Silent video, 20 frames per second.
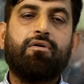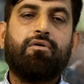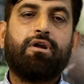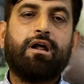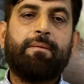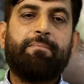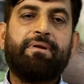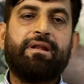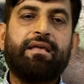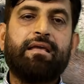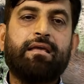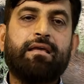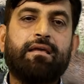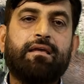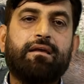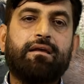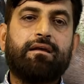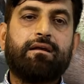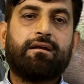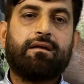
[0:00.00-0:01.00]
और आपने
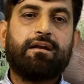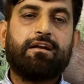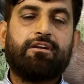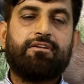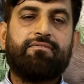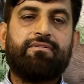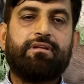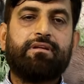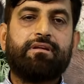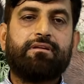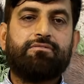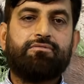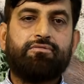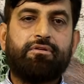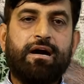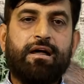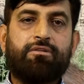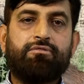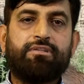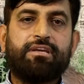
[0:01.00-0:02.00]
कटर
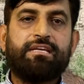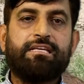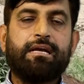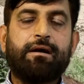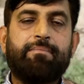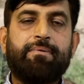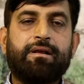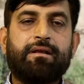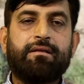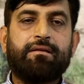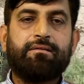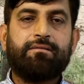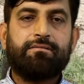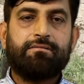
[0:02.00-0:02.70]
दुकान होती है जहाँ पर